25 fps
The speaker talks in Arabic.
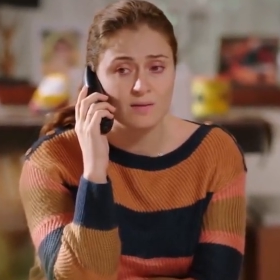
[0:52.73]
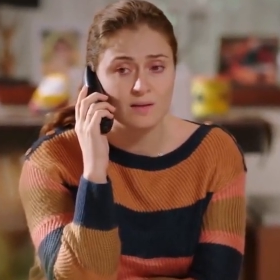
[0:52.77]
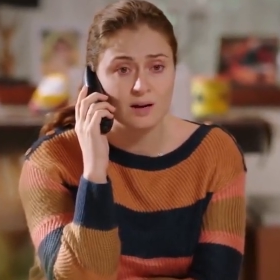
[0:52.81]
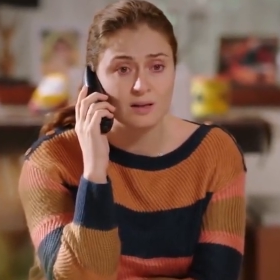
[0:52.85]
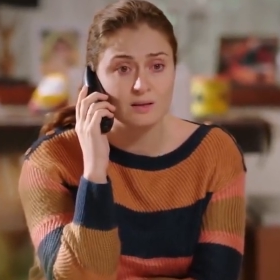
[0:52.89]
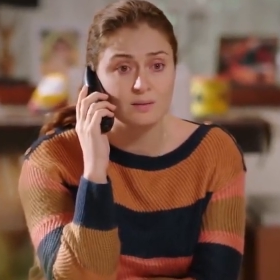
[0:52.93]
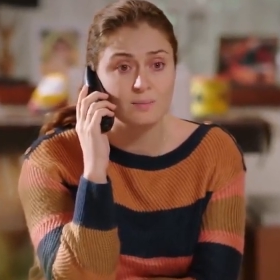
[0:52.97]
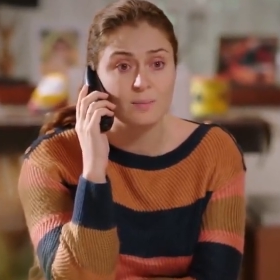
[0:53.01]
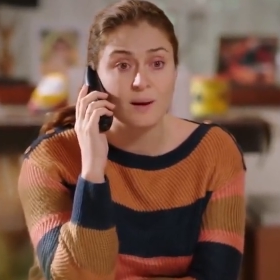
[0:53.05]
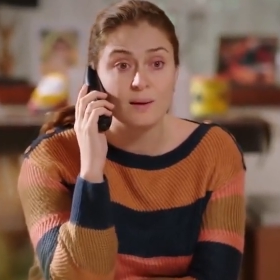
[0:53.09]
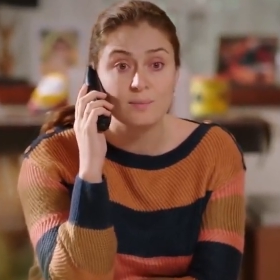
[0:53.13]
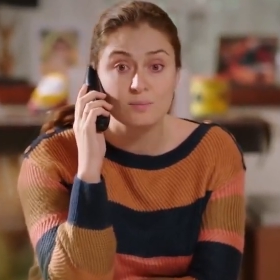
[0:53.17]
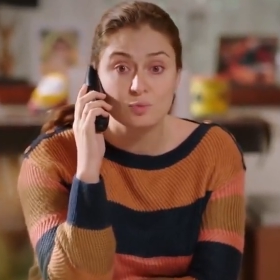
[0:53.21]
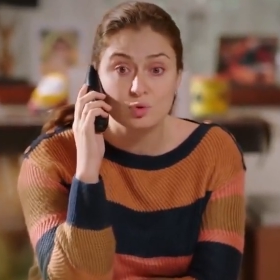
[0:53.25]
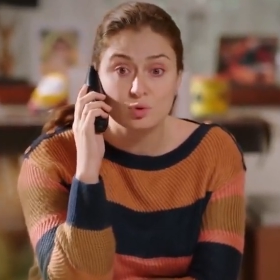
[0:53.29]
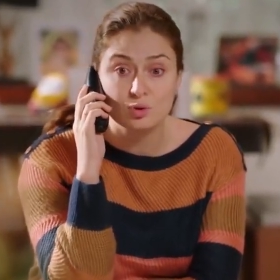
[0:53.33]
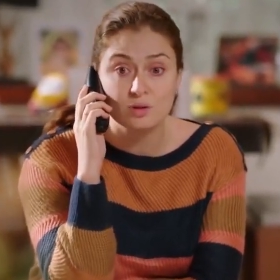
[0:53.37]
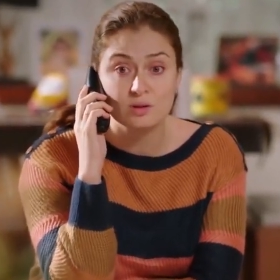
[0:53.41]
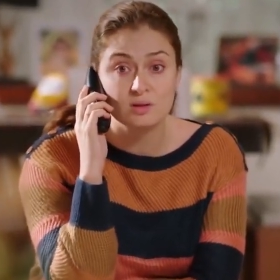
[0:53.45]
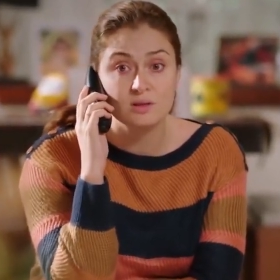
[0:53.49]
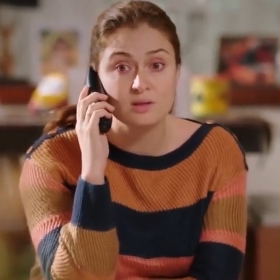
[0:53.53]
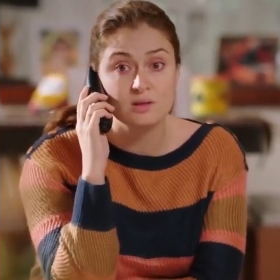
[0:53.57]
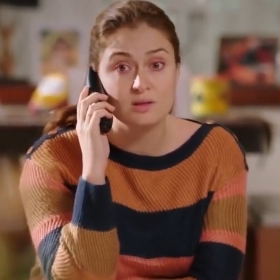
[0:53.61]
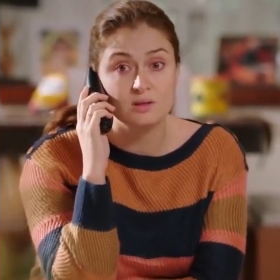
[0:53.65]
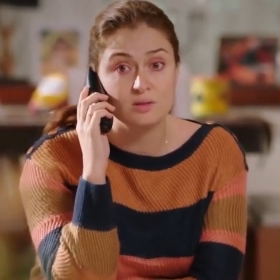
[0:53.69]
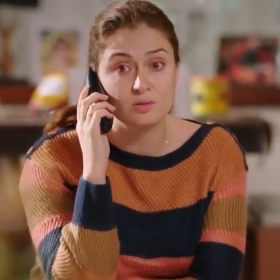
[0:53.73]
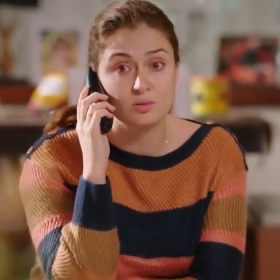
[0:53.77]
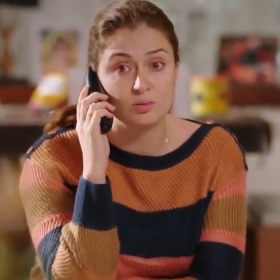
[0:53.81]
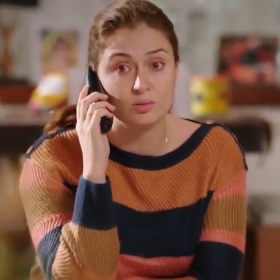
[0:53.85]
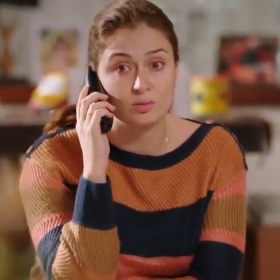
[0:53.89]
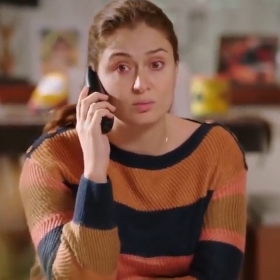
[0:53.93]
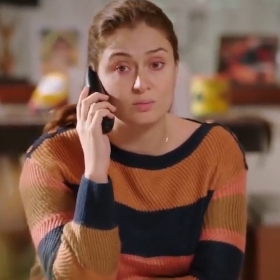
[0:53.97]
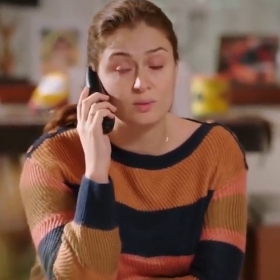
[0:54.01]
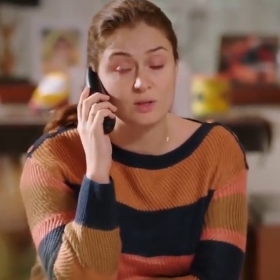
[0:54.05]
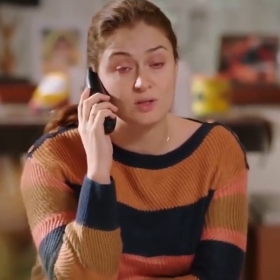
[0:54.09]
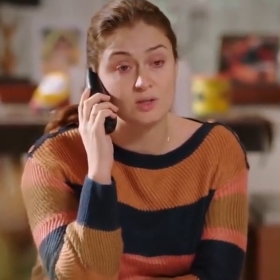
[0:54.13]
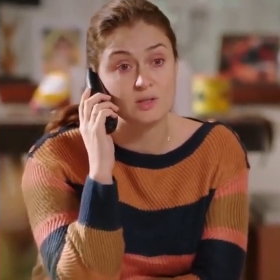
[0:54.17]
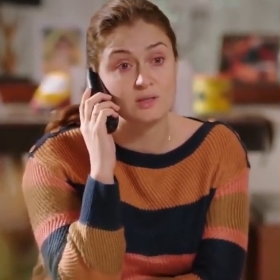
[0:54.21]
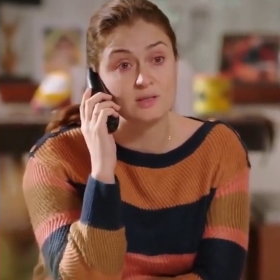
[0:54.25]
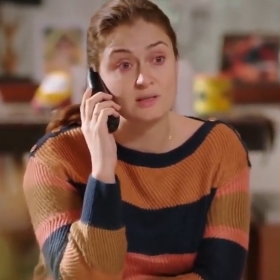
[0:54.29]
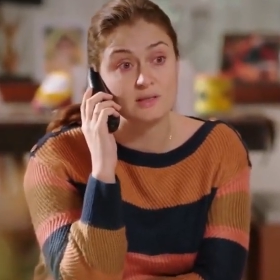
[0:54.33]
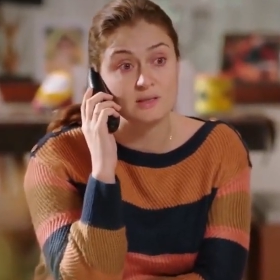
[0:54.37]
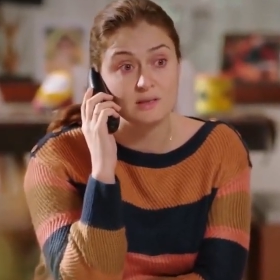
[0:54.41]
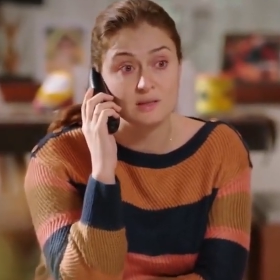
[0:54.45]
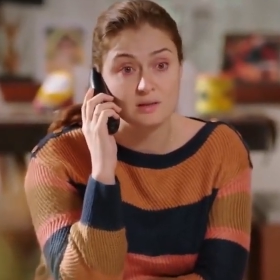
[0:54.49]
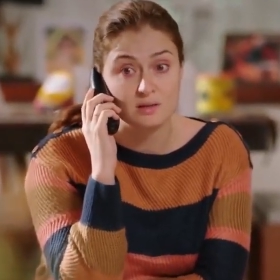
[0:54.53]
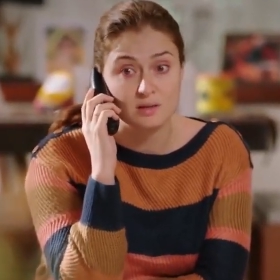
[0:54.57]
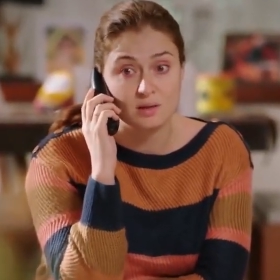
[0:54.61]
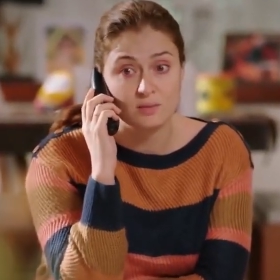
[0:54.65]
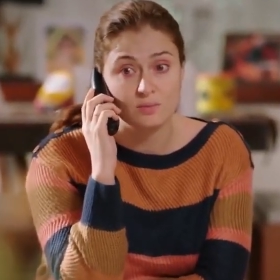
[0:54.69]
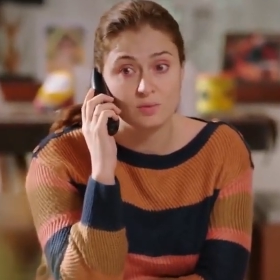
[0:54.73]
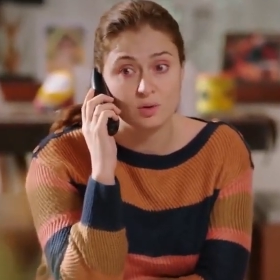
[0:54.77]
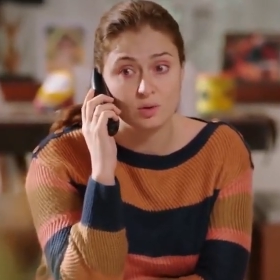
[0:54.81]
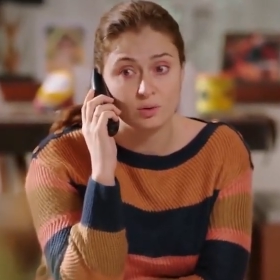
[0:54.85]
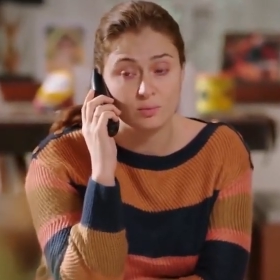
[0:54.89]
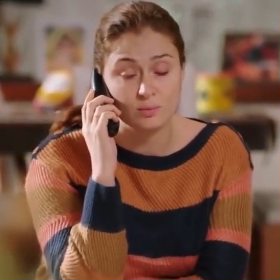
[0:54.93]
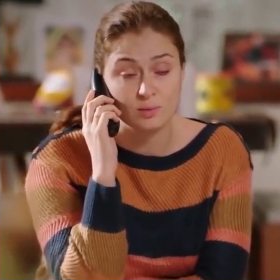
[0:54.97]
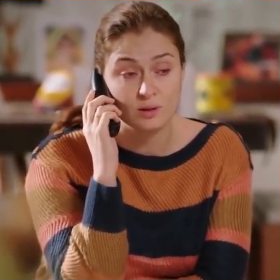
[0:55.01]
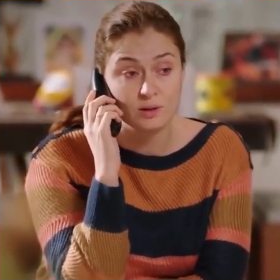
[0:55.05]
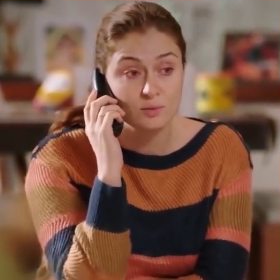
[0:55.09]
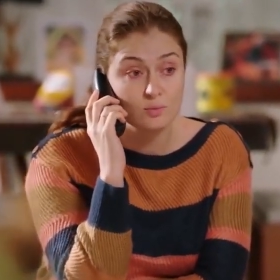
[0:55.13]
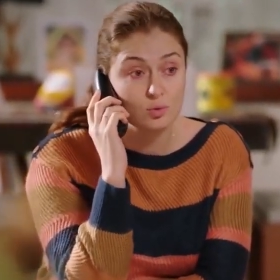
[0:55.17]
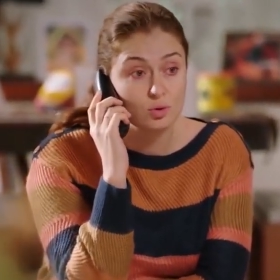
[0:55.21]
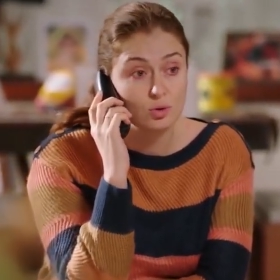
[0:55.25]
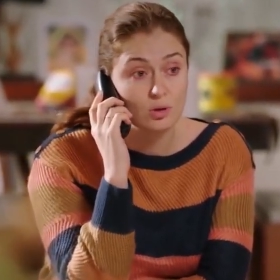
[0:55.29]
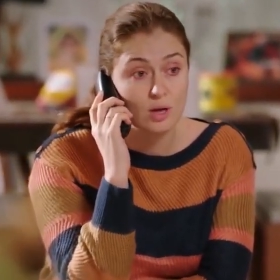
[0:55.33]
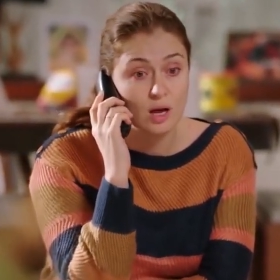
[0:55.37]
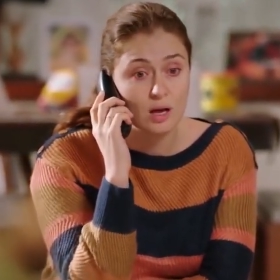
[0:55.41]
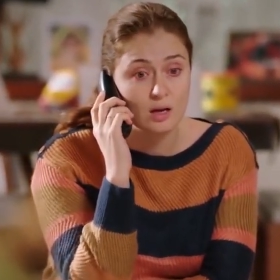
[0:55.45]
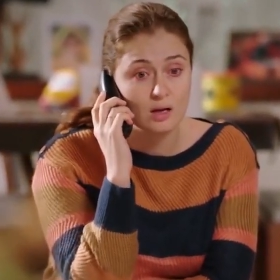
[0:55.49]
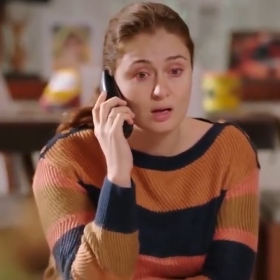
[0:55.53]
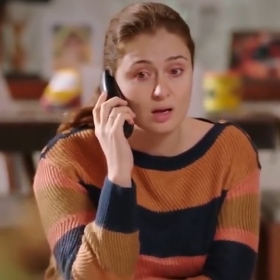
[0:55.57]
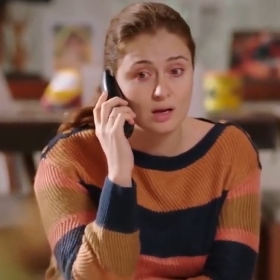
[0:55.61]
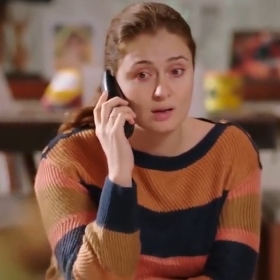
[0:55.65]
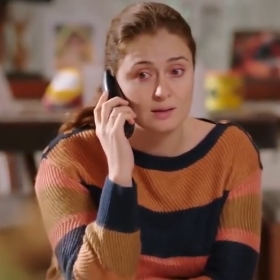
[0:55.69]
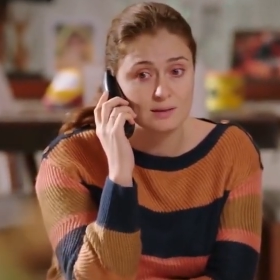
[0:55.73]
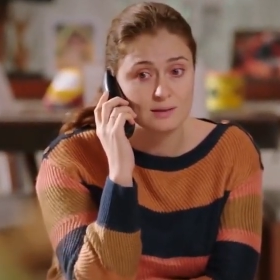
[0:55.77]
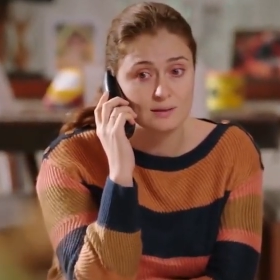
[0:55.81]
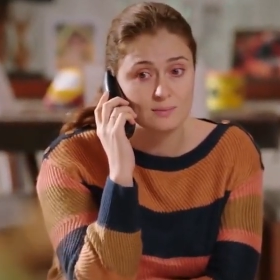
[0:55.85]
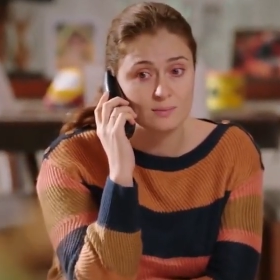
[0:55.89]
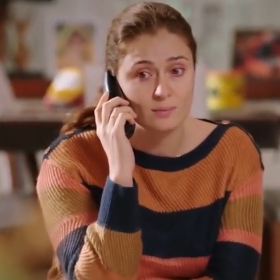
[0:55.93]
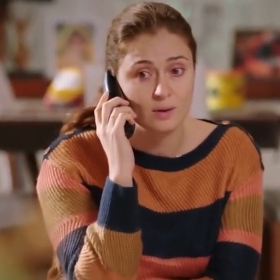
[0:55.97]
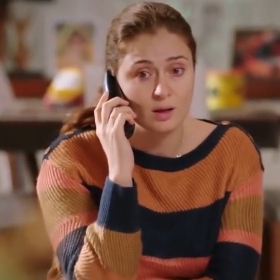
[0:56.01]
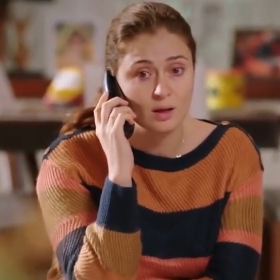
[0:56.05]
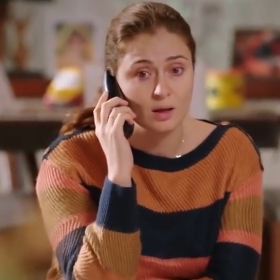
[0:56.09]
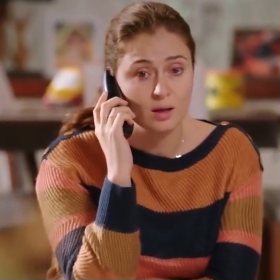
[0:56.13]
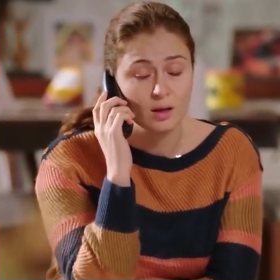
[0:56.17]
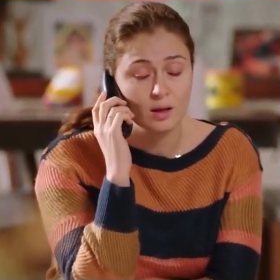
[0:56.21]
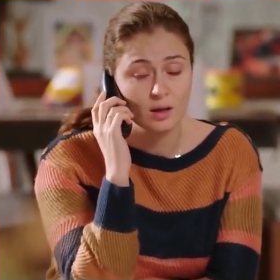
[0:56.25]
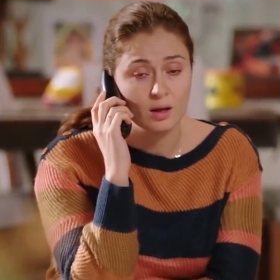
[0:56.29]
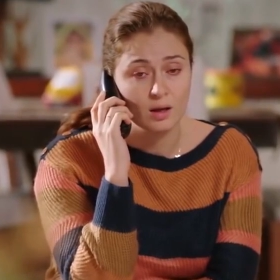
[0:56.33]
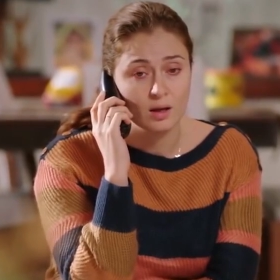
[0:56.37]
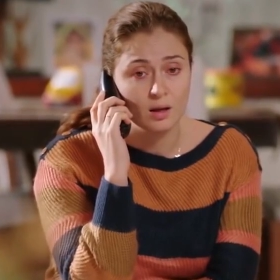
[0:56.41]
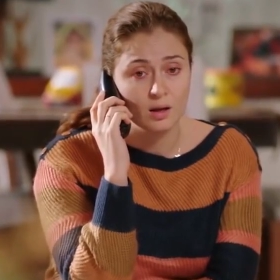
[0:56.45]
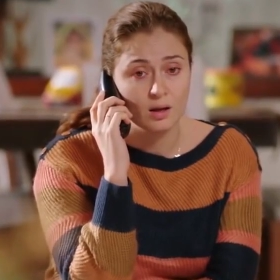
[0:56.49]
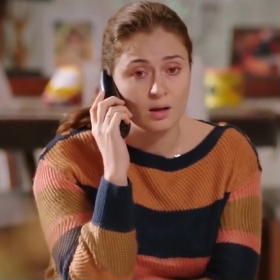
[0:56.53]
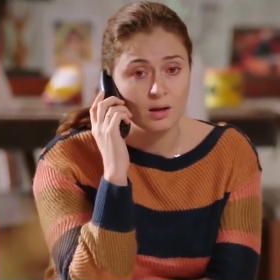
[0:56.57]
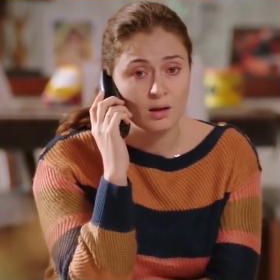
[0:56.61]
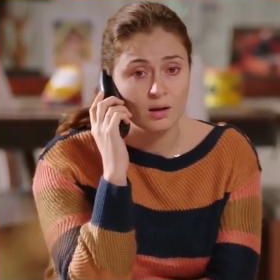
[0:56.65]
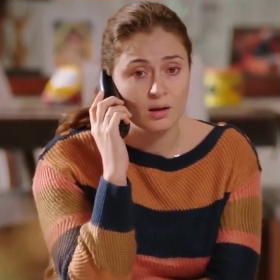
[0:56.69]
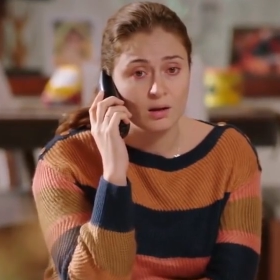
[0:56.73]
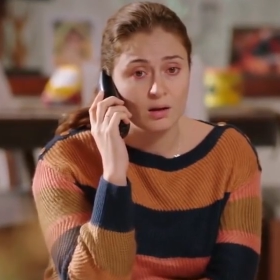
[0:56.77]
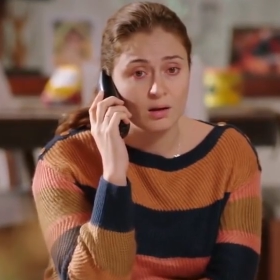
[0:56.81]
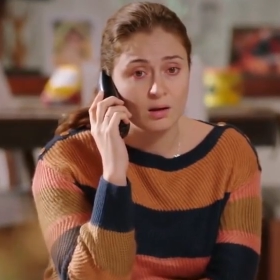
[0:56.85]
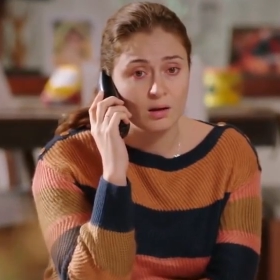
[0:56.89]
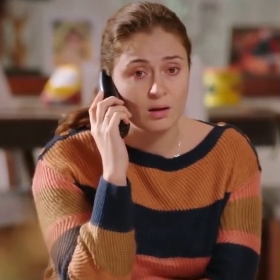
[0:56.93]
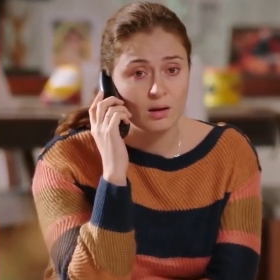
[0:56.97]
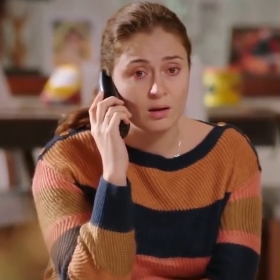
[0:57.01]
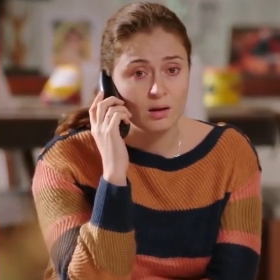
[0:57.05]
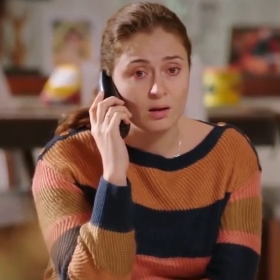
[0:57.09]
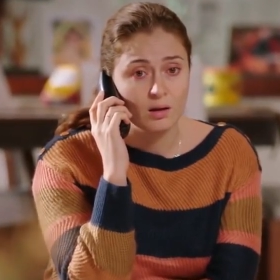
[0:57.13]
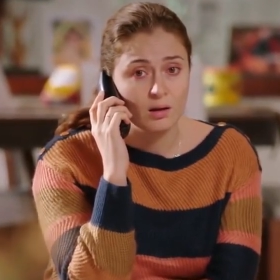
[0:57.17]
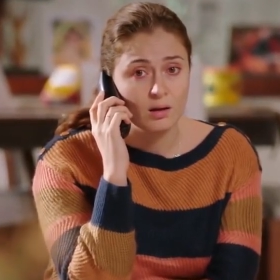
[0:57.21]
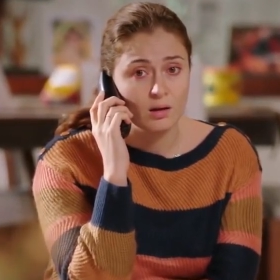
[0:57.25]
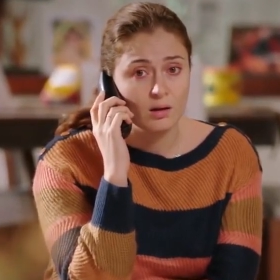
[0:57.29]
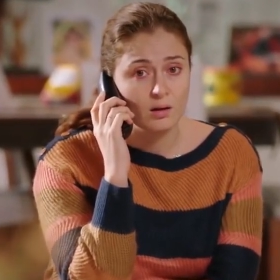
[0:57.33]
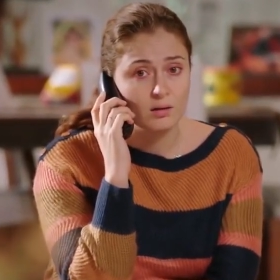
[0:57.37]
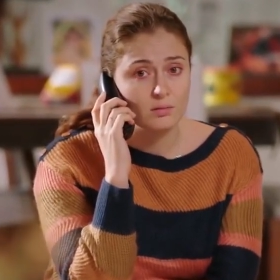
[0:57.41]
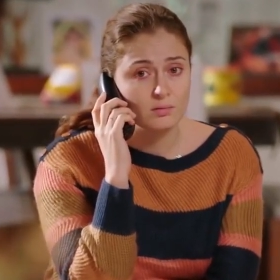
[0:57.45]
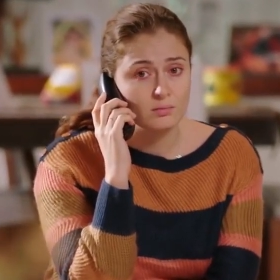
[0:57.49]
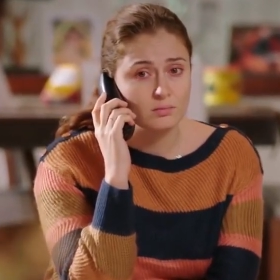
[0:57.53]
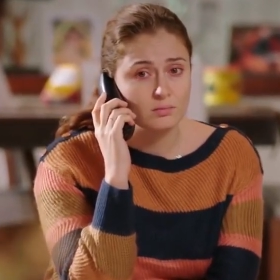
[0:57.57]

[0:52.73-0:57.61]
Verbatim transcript: بدي وحده ظريفه مثل نوران لتشتغل عندي شو اعمل هلا والله ما بعرف